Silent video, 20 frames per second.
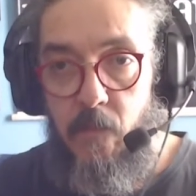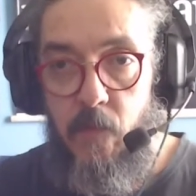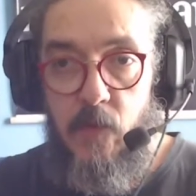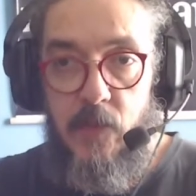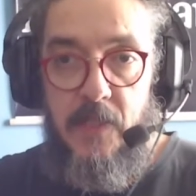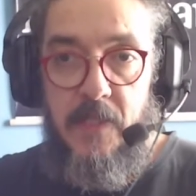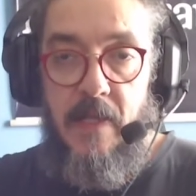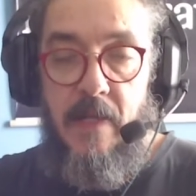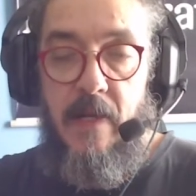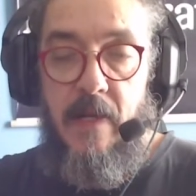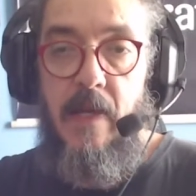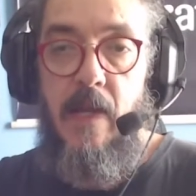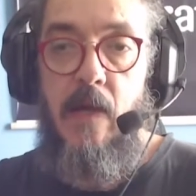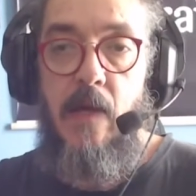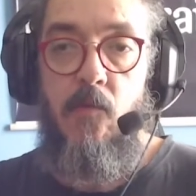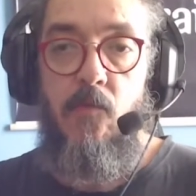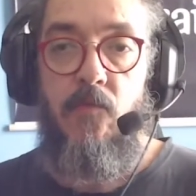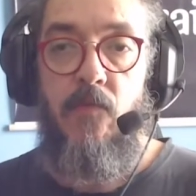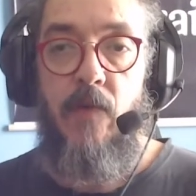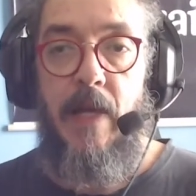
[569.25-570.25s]
você
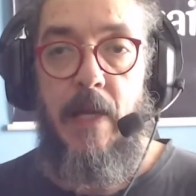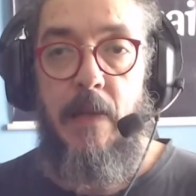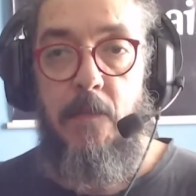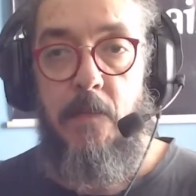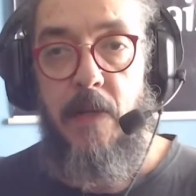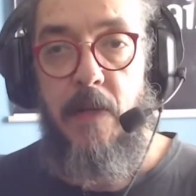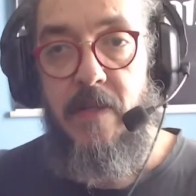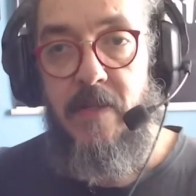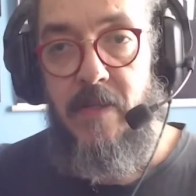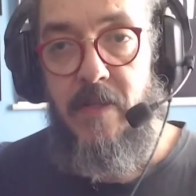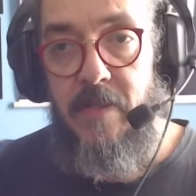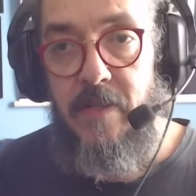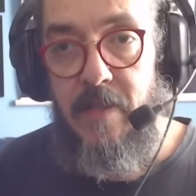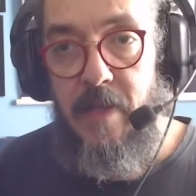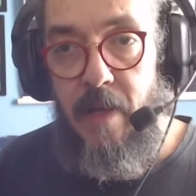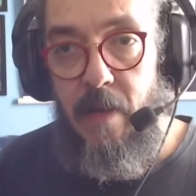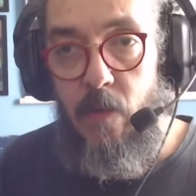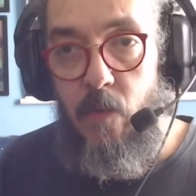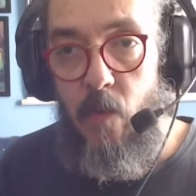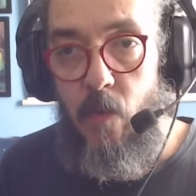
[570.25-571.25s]
não vai
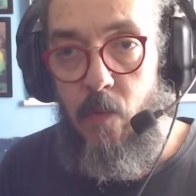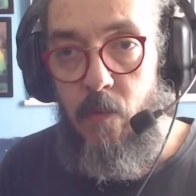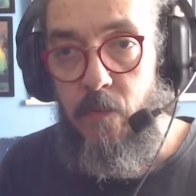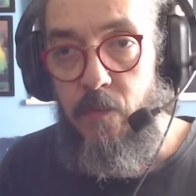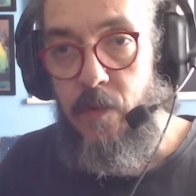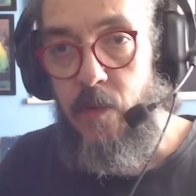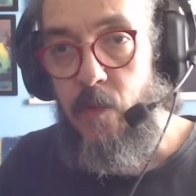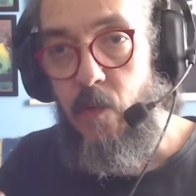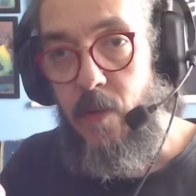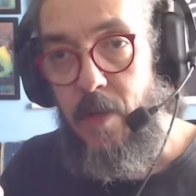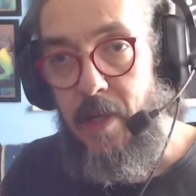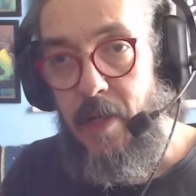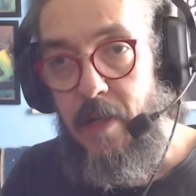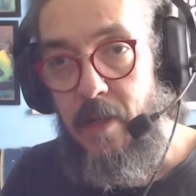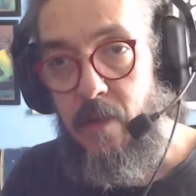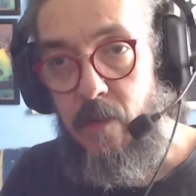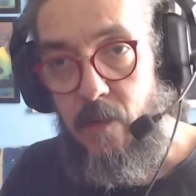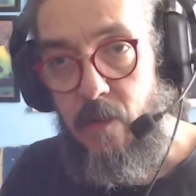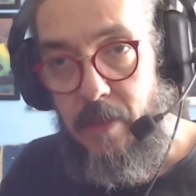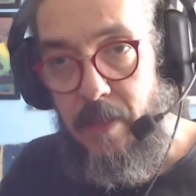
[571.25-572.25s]
precisar
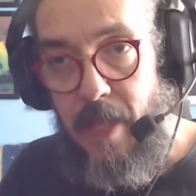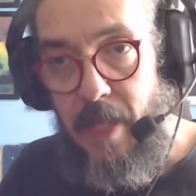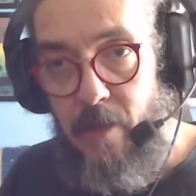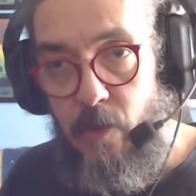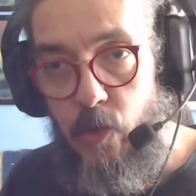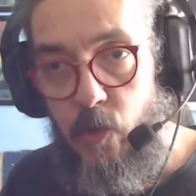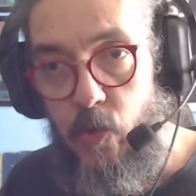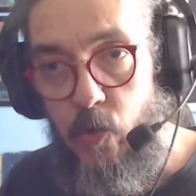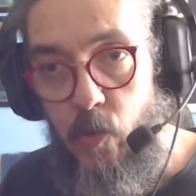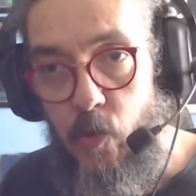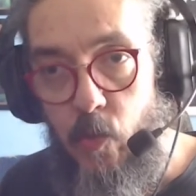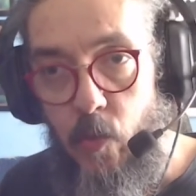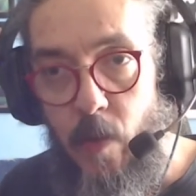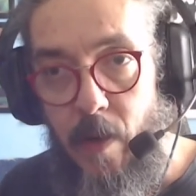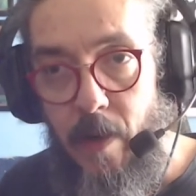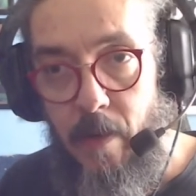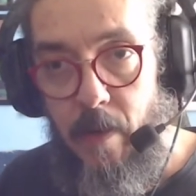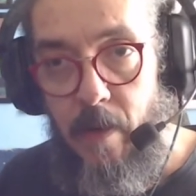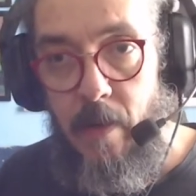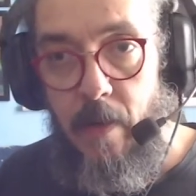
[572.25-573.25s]
configurar na
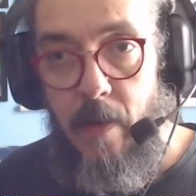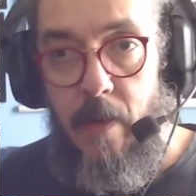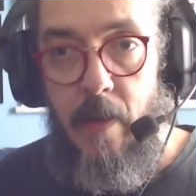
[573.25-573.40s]
sua